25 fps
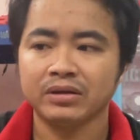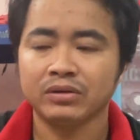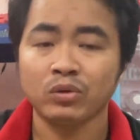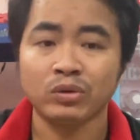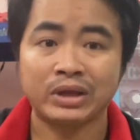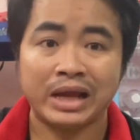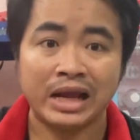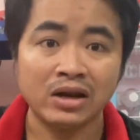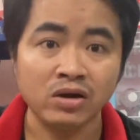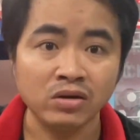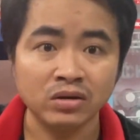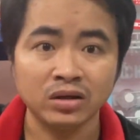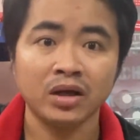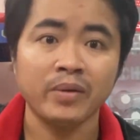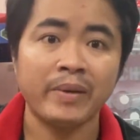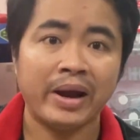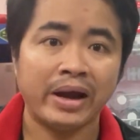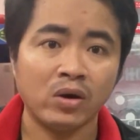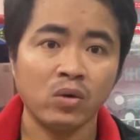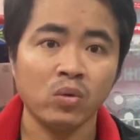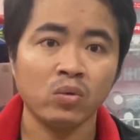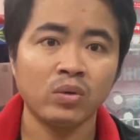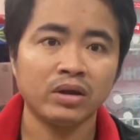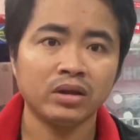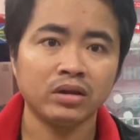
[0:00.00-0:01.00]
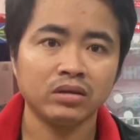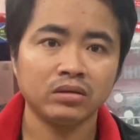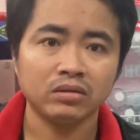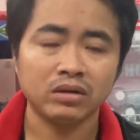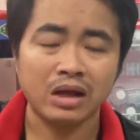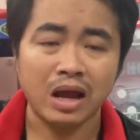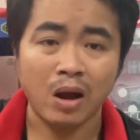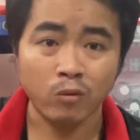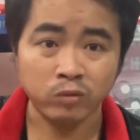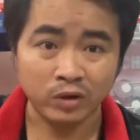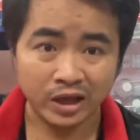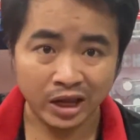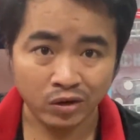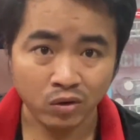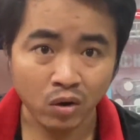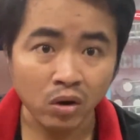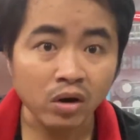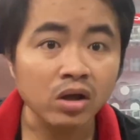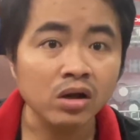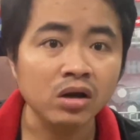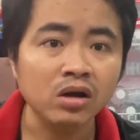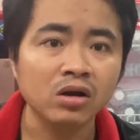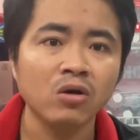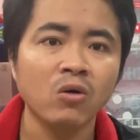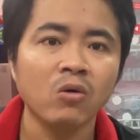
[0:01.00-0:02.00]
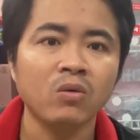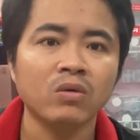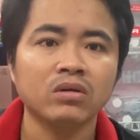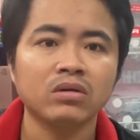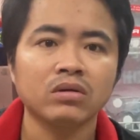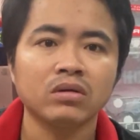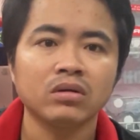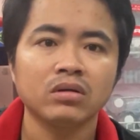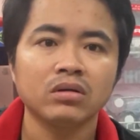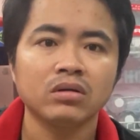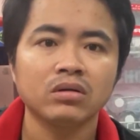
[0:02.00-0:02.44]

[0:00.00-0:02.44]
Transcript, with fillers: tôi trả lương cho các bạn luôn học việc có lương luôn